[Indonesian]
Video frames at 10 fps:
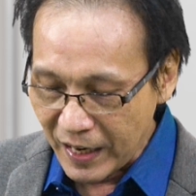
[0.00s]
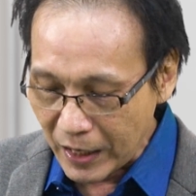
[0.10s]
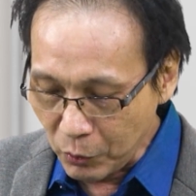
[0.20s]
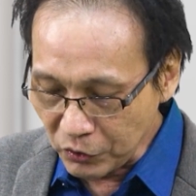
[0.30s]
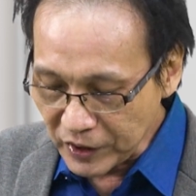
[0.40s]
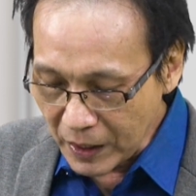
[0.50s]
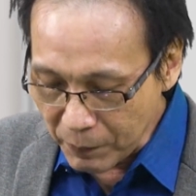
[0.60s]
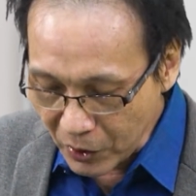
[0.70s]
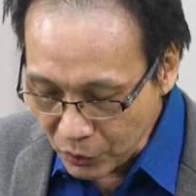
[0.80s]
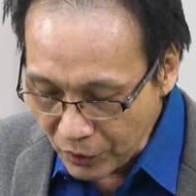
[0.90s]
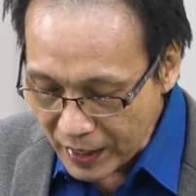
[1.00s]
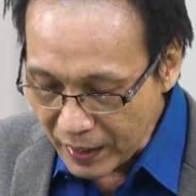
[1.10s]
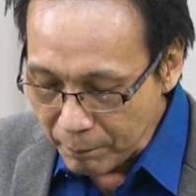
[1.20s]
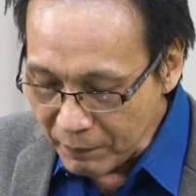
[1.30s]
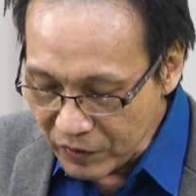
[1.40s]
Aku sedang
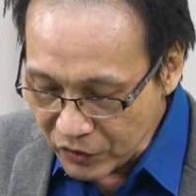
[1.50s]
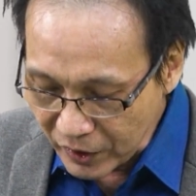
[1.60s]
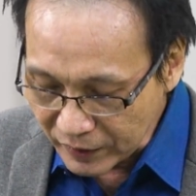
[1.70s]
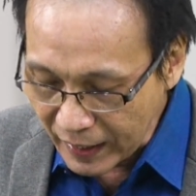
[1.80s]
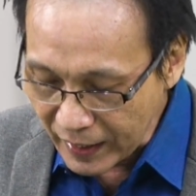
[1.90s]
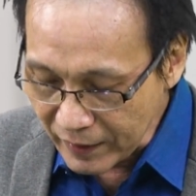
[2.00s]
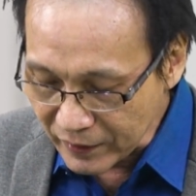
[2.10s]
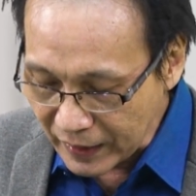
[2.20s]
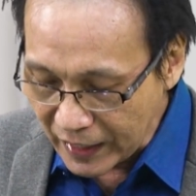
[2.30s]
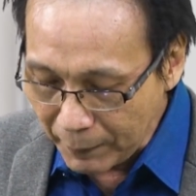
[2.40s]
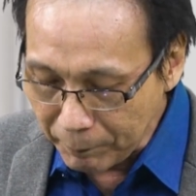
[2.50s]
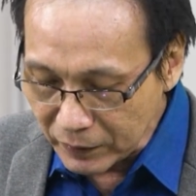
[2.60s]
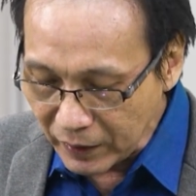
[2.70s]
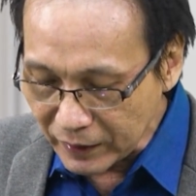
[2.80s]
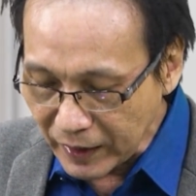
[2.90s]
berdoa menceritakan segala
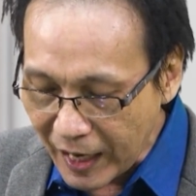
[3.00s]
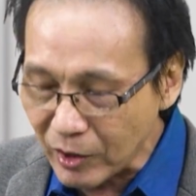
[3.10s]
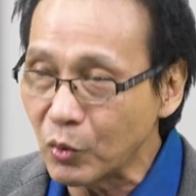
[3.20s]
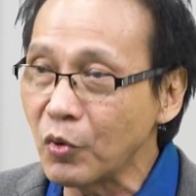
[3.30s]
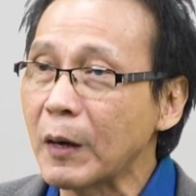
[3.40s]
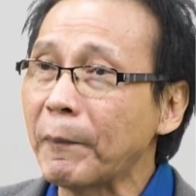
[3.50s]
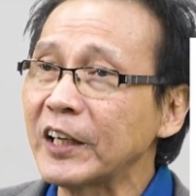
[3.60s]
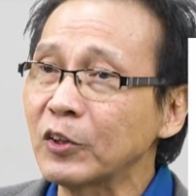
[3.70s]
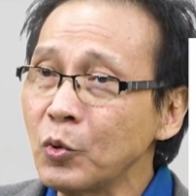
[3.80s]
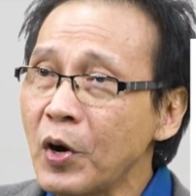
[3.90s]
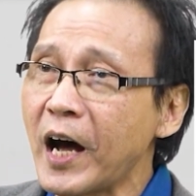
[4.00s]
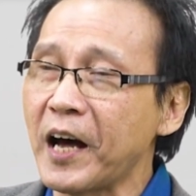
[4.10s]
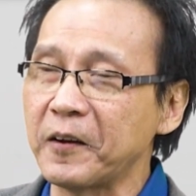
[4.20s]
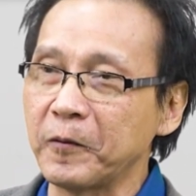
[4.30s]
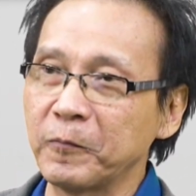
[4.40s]
penderitaanku kepada
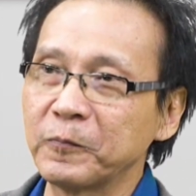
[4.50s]
Tuhan.